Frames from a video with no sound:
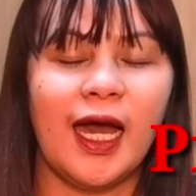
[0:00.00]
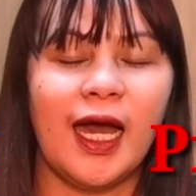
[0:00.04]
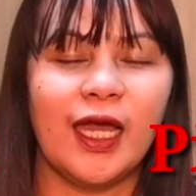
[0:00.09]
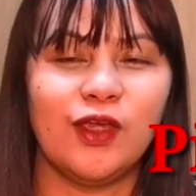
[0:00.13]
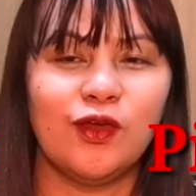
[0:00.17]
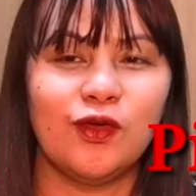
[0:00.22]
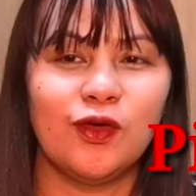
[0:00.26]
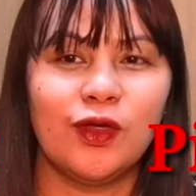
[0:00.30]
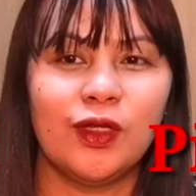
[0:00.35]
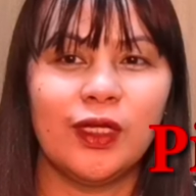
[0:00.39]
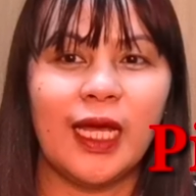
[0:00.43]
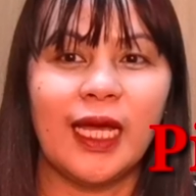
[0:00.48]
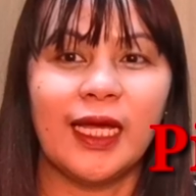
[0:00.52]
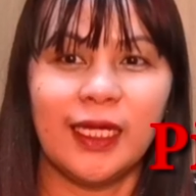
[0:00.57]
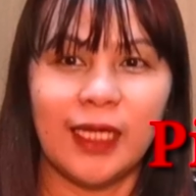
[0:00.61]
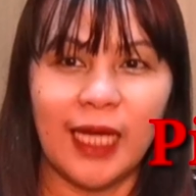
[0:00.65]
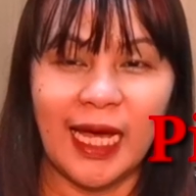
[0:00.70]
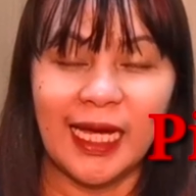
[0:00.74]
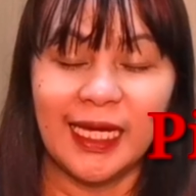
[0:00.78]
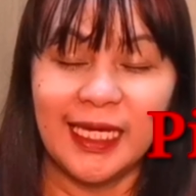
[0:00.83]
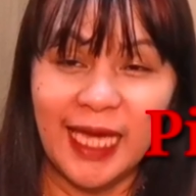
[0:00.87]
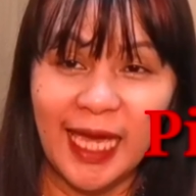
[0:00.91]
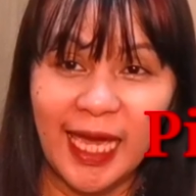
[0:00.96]
Ayun,
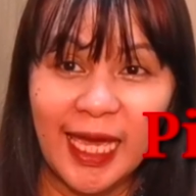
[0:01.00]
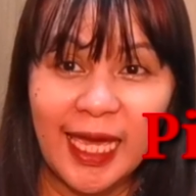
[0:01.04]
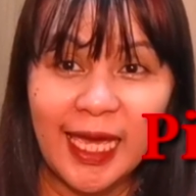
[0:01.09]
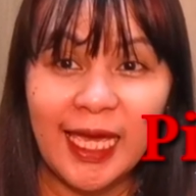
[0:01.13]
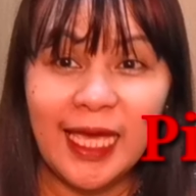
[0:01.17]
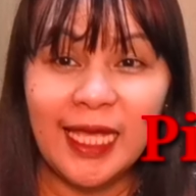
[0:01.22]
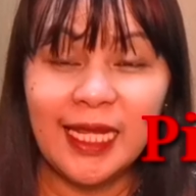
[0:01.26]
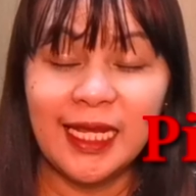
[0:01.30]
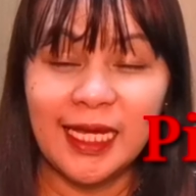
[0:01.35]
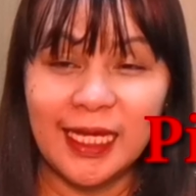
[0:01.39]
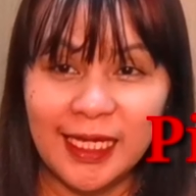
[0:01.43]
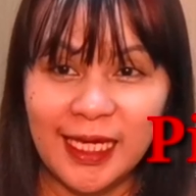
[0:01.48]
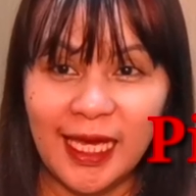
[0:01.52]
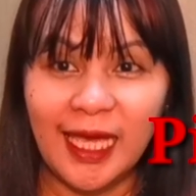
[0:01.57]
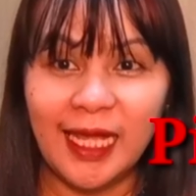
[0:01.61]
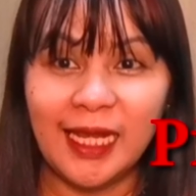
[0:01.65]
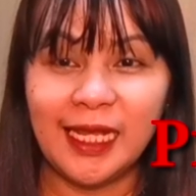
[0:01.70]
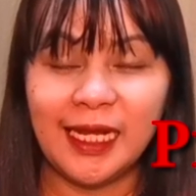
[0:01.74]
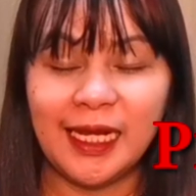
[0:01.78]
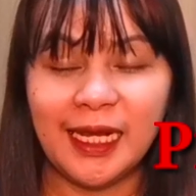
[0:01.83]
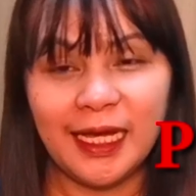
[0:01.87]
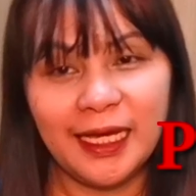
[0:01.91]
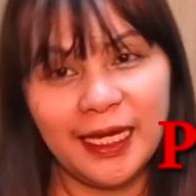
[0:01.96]
again,
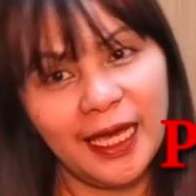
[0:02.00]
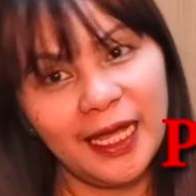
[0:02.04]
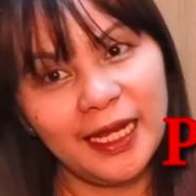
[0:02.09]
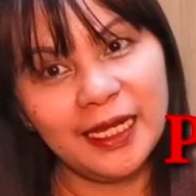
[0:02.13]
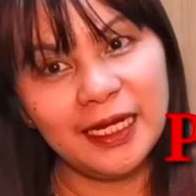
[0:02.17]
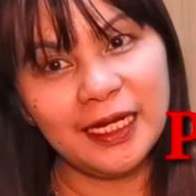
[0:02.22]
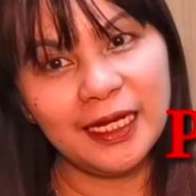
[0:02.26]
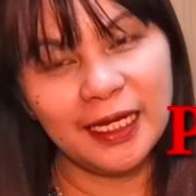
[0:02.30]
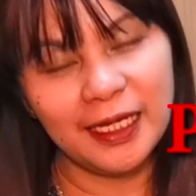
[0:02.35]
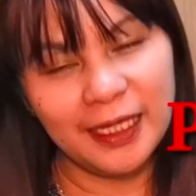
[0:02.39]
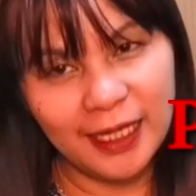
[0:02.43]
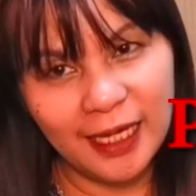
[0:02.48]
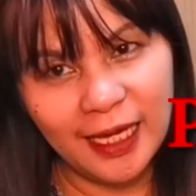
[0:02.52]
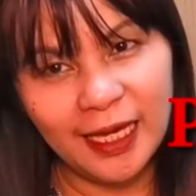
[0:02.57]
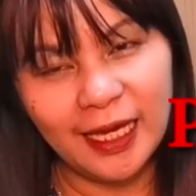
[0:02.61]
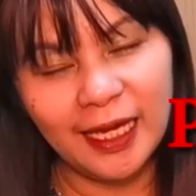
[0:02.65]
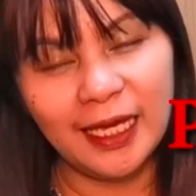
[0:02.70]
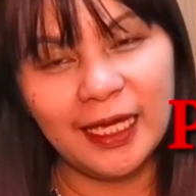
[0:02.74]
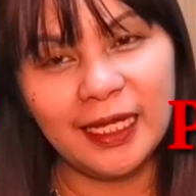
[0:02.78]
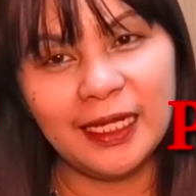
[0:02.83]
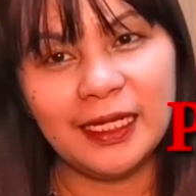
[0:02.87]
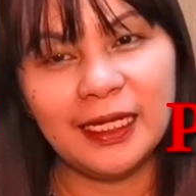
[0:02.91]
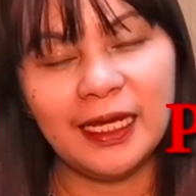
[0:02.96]
again and again and
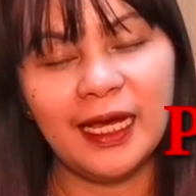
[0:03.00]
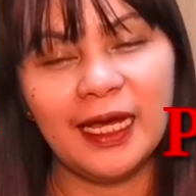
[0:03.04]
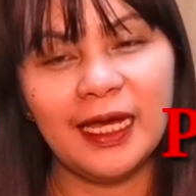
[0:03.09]
again,